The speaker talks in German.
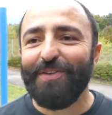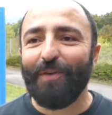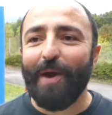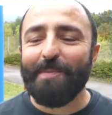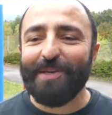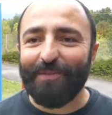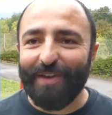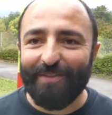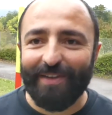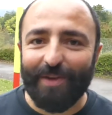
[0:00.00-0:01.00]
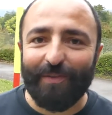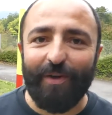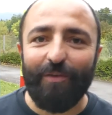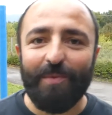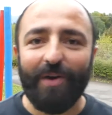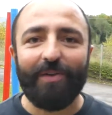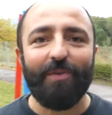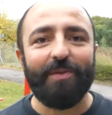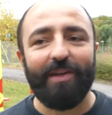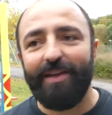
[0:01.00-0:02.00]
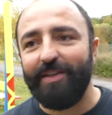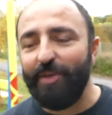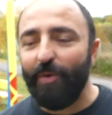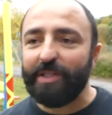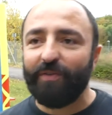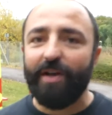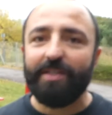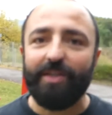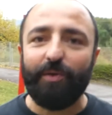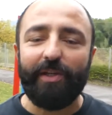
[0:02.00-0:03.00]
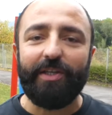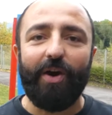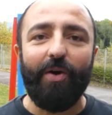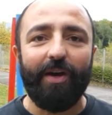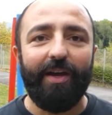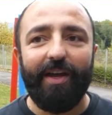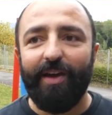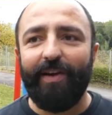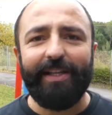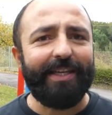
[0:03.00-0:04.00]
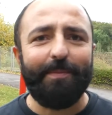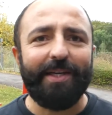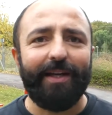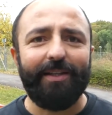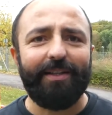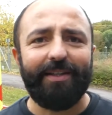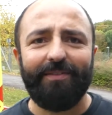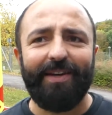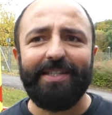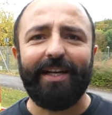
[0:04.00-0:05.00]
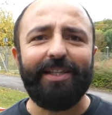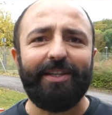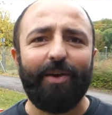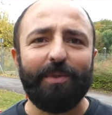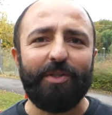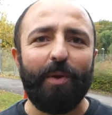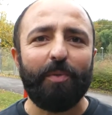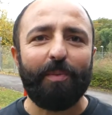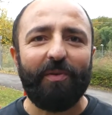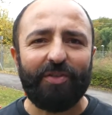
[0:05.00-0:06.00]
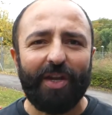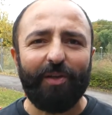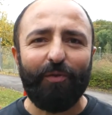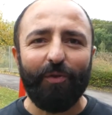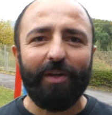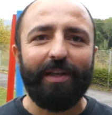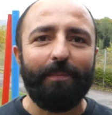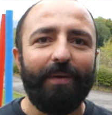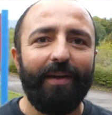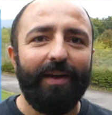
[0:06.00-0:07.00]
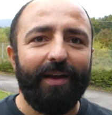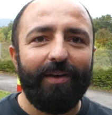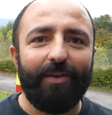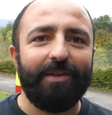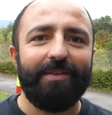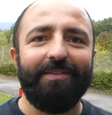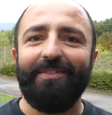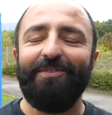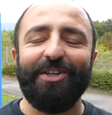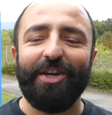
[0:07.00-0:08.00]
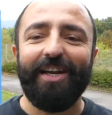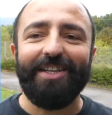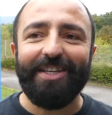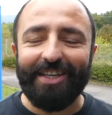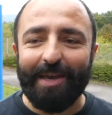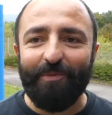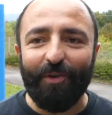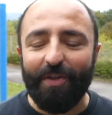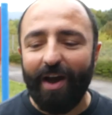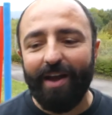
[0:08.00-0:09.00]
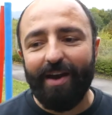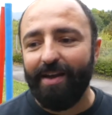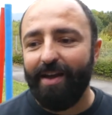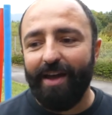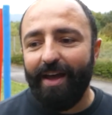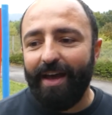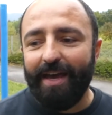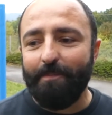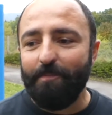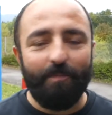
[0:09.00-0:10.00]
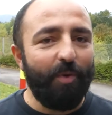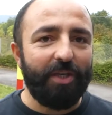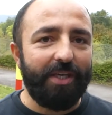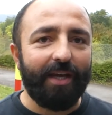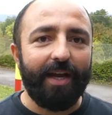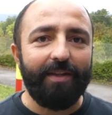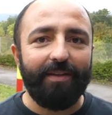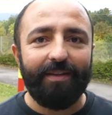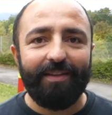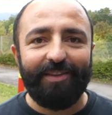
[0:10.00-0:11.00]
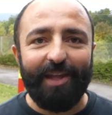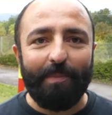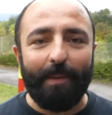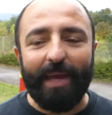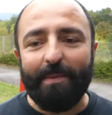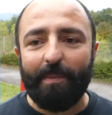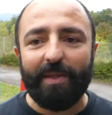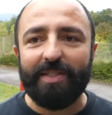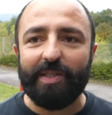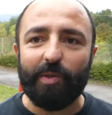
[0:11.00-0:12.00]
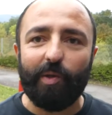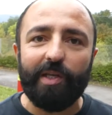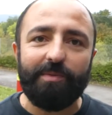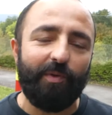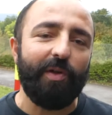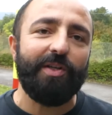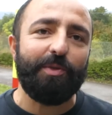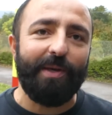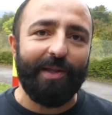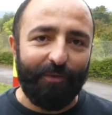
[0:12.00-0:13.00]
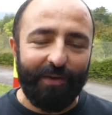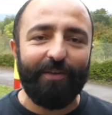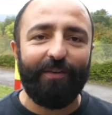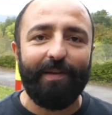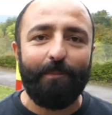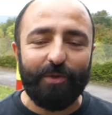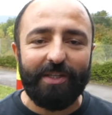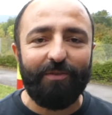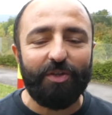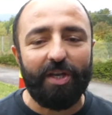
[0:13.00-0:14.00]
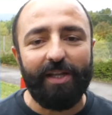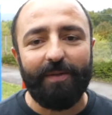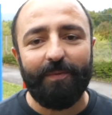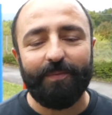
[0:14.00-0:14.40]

freue mich auf jeden Fall auf Laufenburg und äh, die Jungs freuen sich natürlich auch, weil ich mhm. kann mich gar nicht, weiß gar nicht, ob das überhaupt schon mal stattgefunden hat. Ne? Wahrscheinlich nicht, ne? Wahrscheinlich nicht, eben von daher mhm. ähm, möchte ich hier keinen Tipp abgeben, aber nichtsdestotrotz, wir wollen das Spiel auf jeden mhm. Fall positiv gestalten.